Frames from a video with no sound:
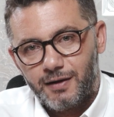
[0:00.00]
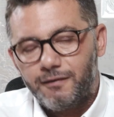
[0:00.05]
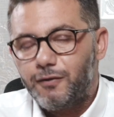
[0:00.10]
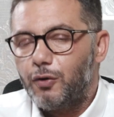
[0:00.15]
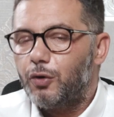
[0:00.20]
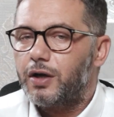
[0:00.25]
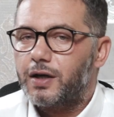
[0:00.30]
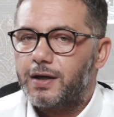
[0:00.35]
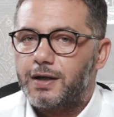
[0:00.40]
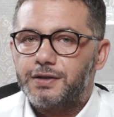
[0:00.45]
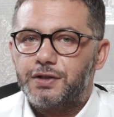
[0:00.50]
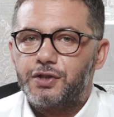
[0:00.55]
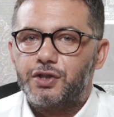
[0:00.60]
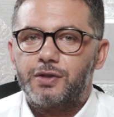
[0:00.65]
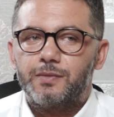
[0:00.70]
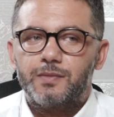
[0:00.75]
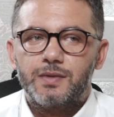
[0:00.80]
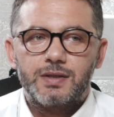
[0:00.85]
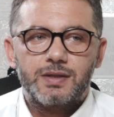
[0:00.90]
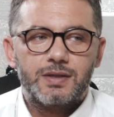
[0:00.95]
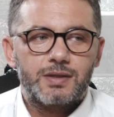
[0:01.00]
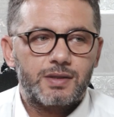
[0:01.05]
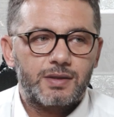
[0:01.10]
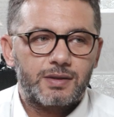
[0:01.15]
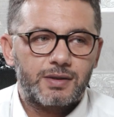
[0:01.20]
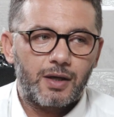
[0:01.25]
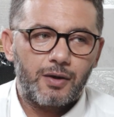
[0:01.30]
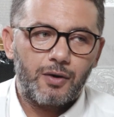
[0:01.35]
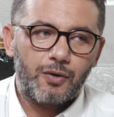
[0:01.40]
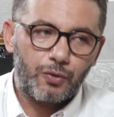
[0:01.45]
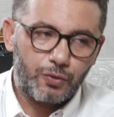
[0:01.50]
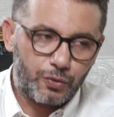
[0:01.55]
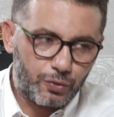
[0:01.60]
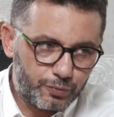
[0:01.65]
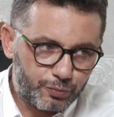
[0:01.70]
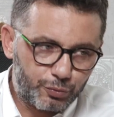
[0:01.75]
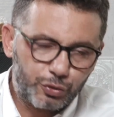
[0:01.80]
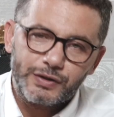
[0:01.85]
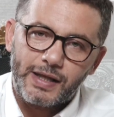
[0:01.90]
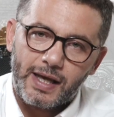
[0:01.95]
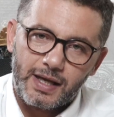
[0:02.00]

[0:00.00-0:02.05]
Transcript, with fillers: Ve o arkadaşımız ta bu